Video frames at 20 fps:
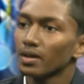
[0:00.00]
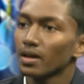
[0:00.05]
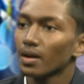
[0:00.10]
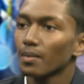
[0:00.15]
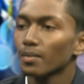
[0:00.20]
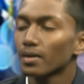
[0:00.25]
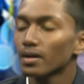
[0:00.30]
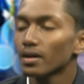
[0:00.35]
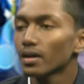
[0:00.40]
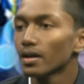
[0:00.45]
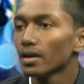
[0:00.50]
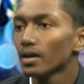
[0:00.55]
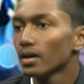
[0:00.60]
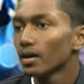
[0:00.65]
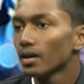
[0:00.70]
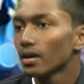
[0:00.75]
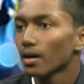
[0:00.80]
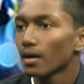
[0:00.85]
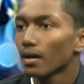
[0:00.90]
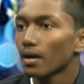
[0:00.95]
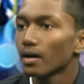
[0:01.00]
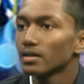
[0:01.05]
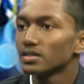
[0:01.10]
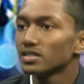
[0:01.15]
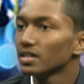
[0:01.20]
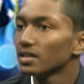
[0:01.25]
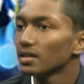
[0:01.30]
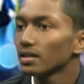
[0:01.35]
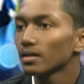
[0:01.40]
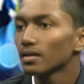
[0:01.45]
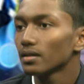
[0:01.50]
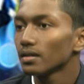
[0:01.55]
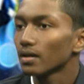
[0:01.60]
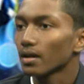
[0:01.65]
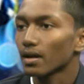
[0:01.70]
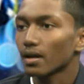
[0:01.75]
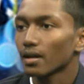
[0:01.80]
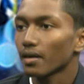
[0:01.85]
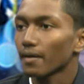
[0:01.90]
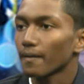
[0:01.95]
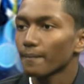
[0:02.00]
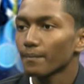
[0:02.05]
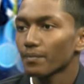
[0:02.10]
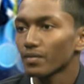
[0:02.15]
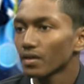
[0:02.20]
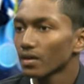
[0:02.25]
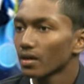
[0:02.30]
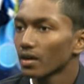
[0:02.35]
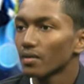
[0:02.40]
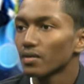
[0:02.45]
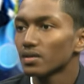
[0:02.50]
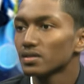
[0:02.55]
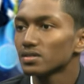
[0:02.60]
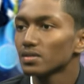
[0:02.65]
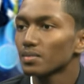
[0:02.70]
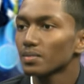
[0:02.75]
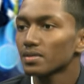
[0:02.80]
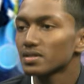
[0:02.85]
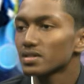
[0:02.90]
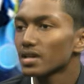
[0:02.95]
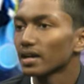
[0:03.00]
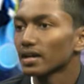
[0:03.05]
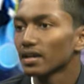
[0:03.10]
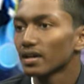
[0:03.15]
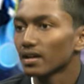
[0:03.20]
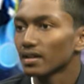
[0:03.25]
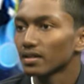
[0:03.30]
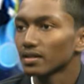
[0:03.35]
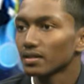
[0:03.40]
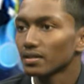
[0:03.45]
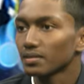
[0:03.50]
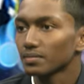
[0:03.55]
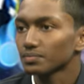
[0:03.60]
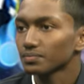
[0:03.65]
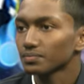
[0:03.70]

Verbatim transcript: ही अपना जर्नी करना है हम्म, ये वजह से हम्म, हमने स्टार्ट हम्म। करा था